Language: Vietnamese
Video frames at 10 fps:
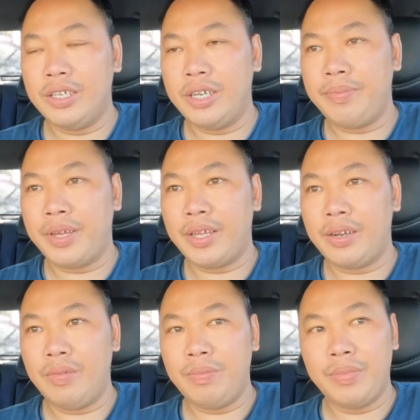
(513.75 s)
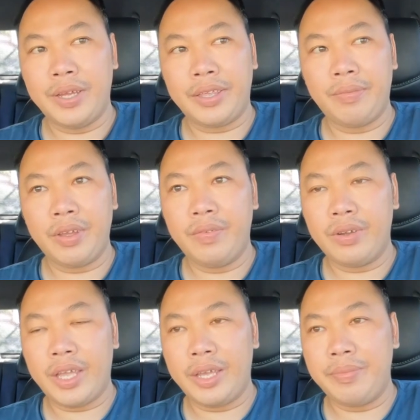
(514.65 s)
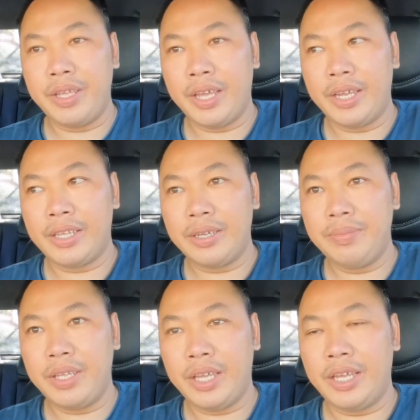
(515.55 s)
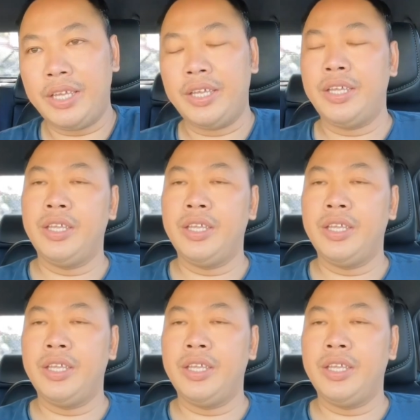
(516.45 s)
người mà lúc mà trong cái vụ ngày 12 tháng 12